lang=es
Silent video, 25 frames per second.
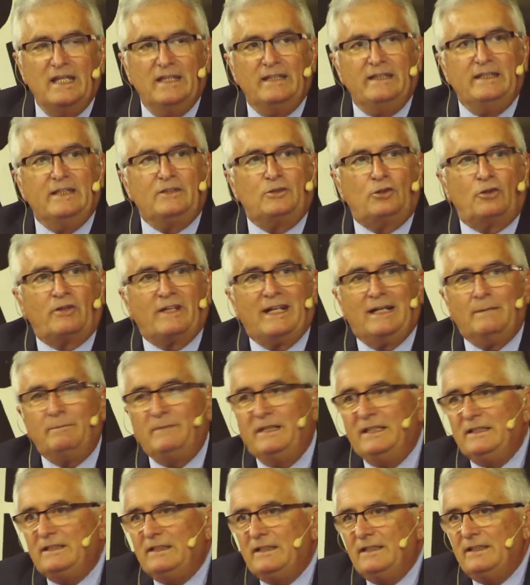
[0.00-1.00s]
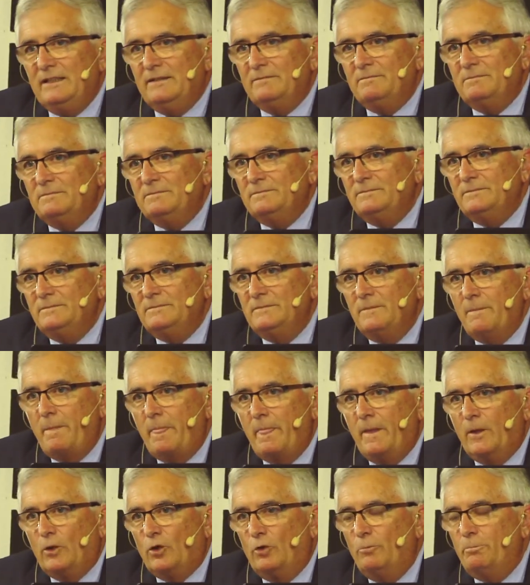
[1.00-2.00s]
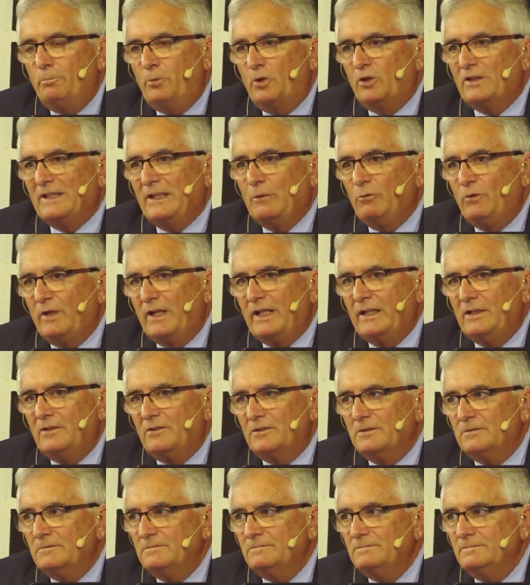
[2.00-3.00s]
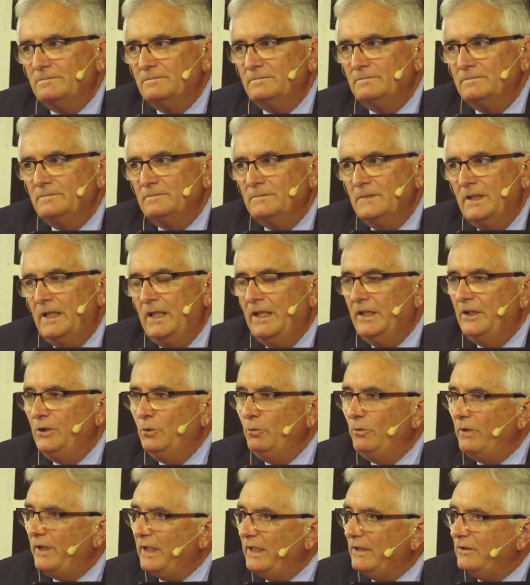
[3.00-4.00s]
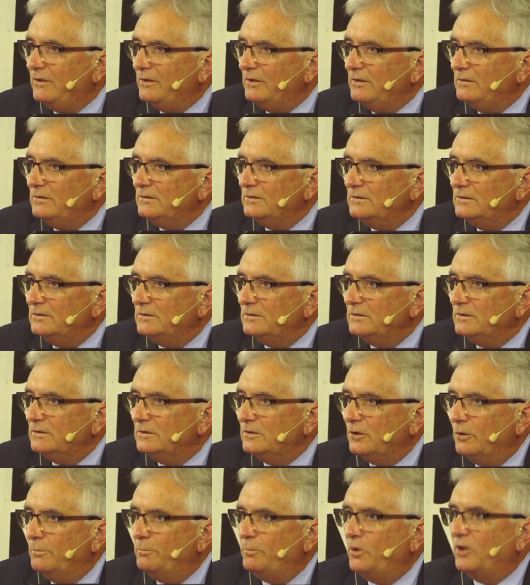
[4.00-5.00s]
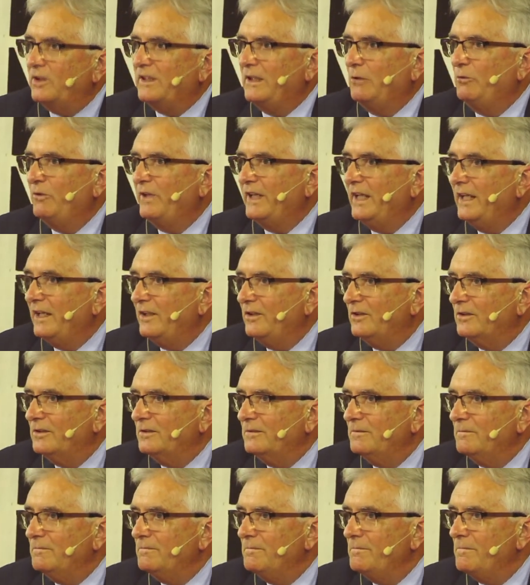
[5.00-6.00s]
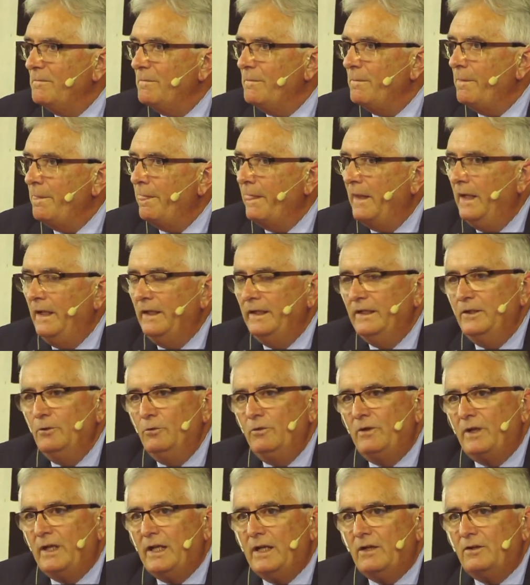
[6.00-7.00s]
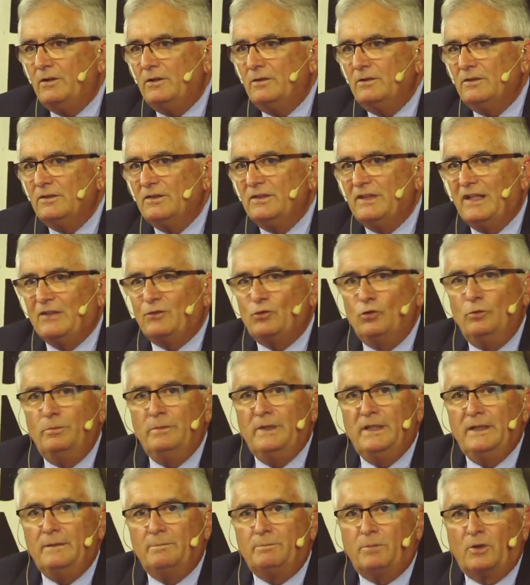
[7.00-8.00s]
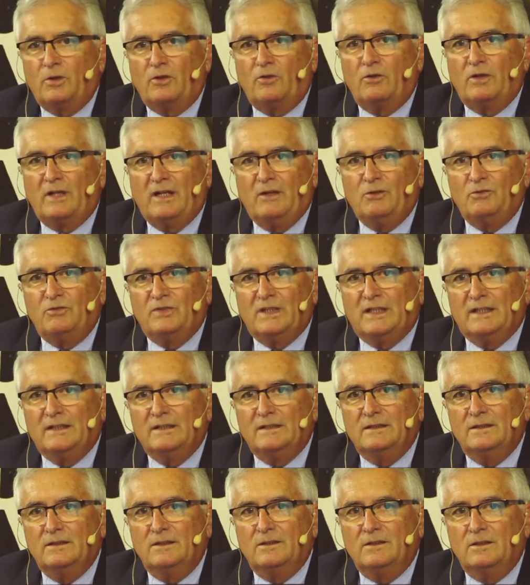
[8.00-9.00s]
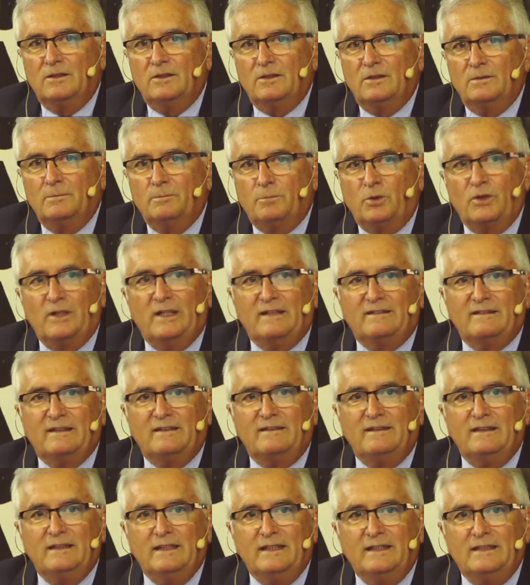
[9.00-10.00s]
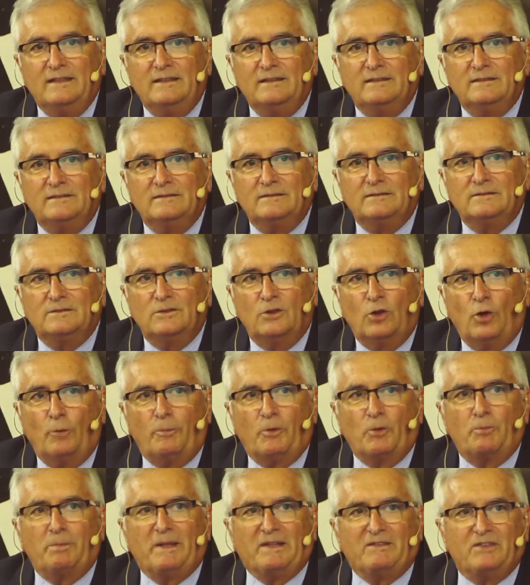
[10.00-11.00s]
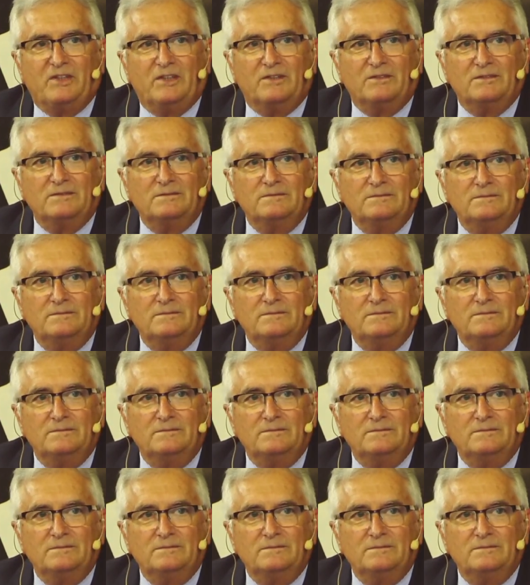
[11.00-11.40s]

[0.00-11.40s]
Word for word: Y esto realmente comporta un reto. Y un reto comporta un riesgo. Y un riesgo se asume por dos causas, por necesidad o por pasión.